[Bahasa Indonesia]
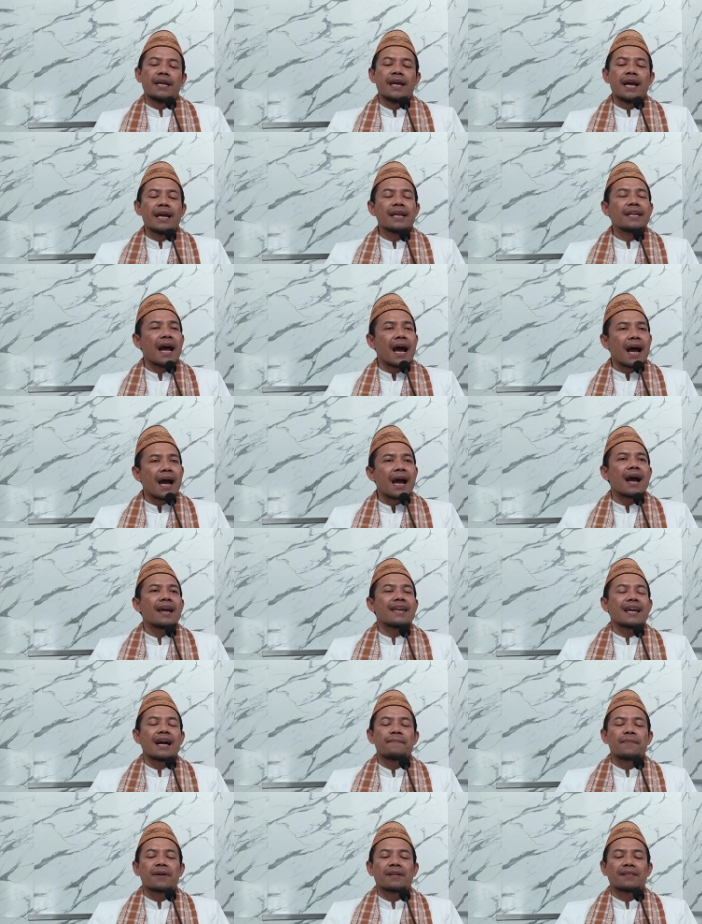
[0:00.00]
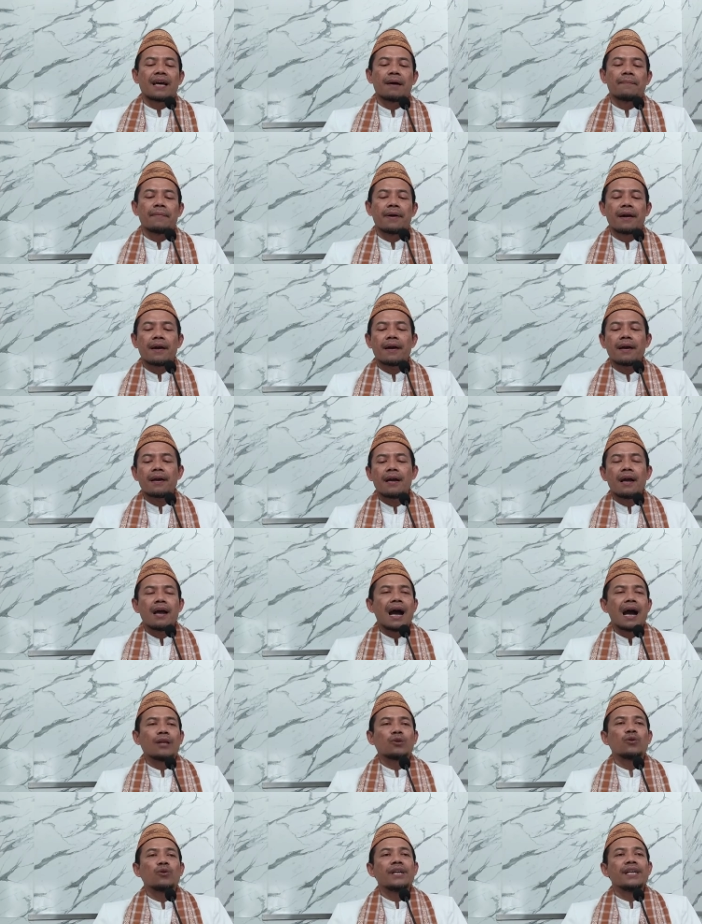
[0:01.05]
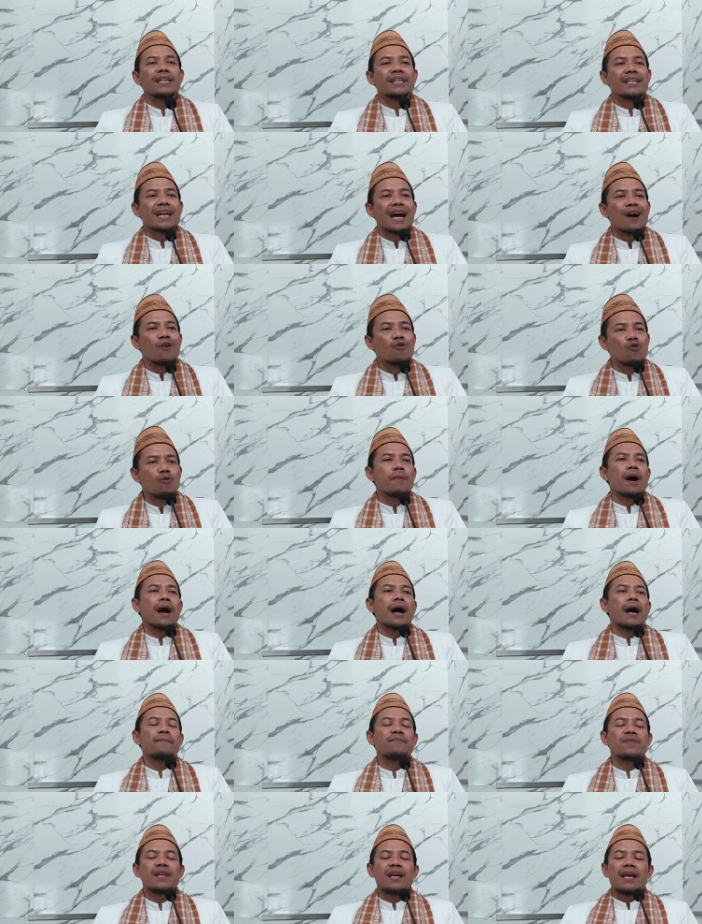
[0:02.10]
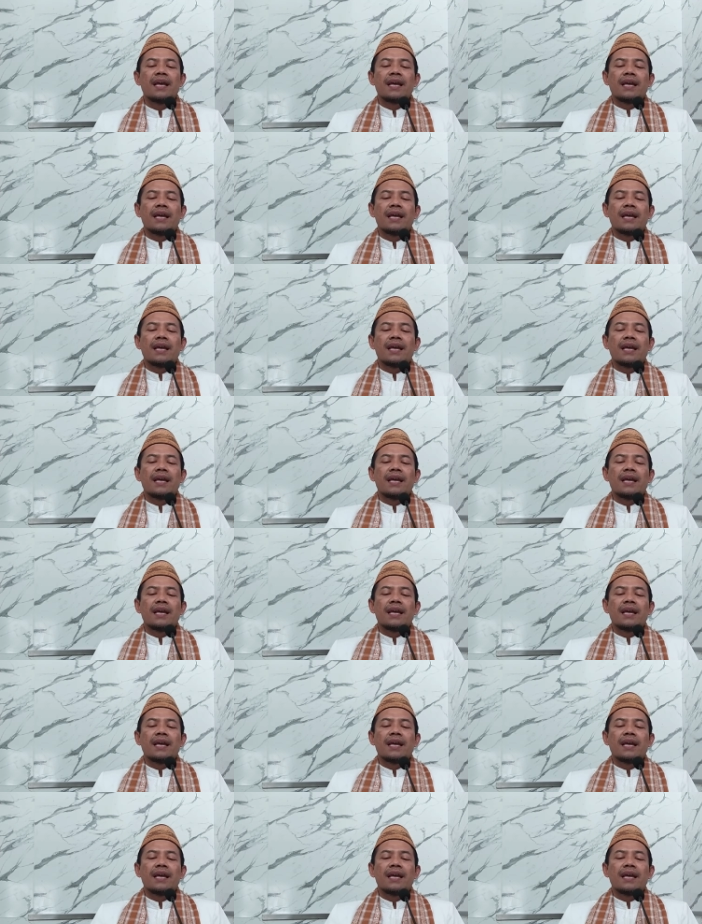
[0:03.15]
Ihdaha yang pertama atau ihdahuma